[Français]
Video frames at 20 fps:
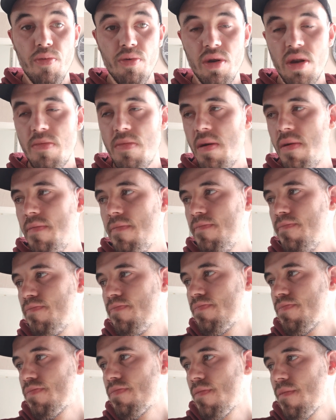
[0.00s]
possible.
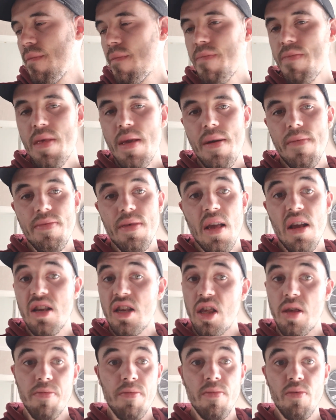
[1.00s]

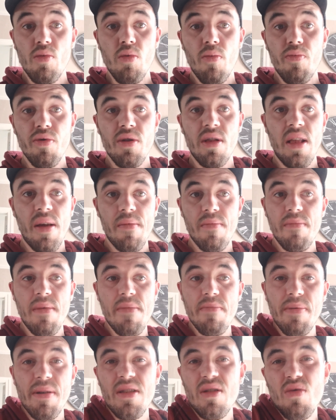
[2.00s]
J'ai supprimé tout en plus là,
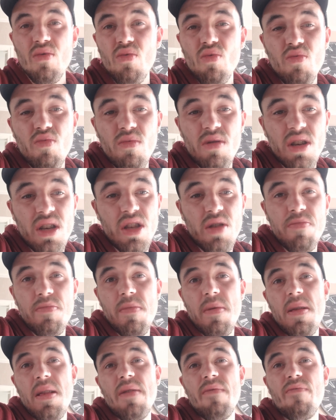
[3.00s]
même pratique tout. J'ai
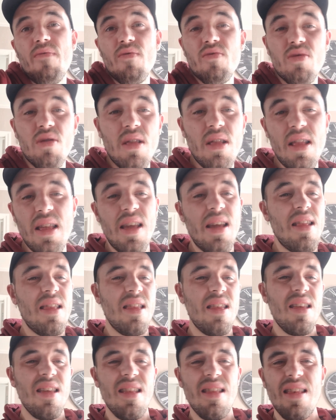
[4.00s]
supprimé les
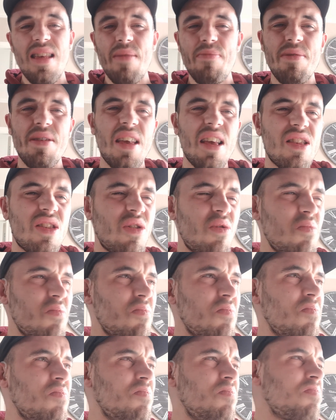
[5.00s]
les,
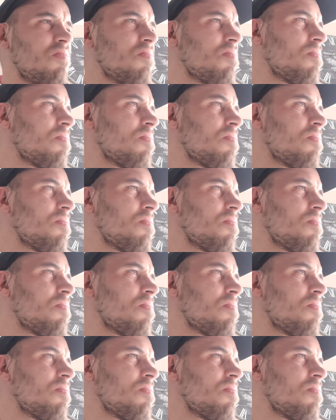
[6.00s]
applications,